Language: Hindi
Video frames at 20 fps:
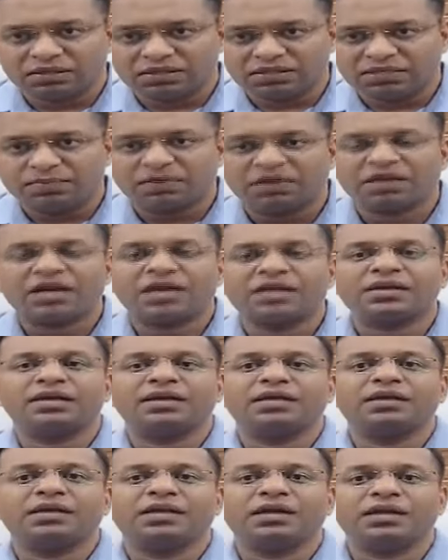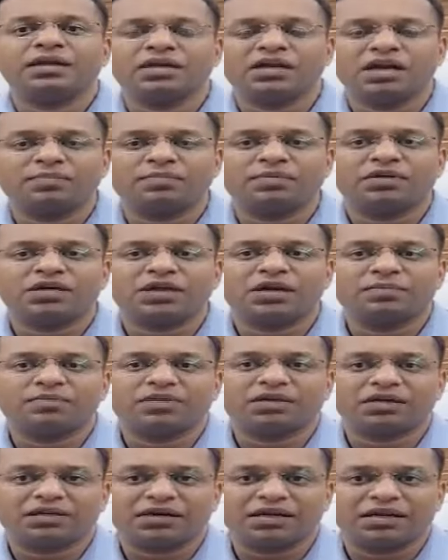इस प्रकार का एक गैंग यहाँ पर काम
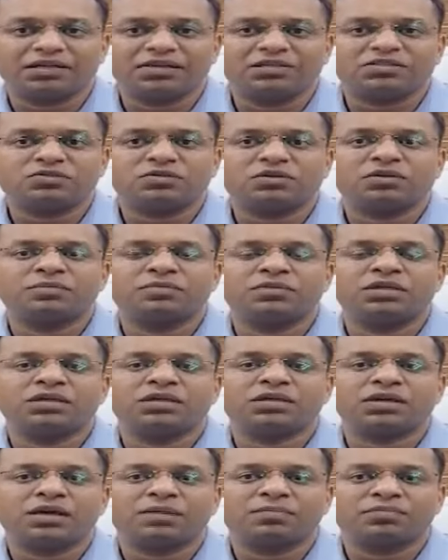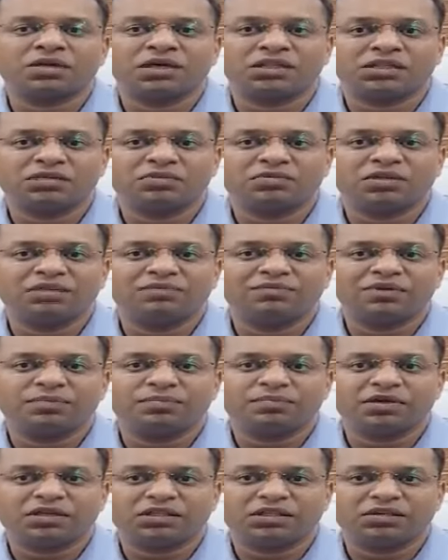कर रहा है इसको हमने काम करते हुए
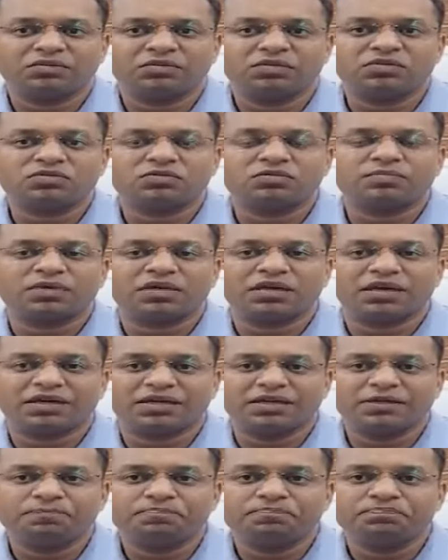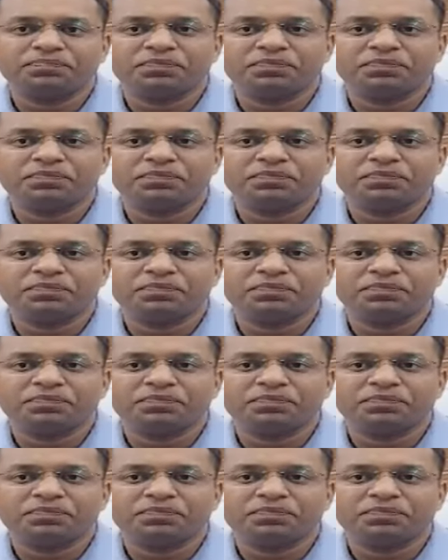डेवलप करते हुए उसको पकड़ा है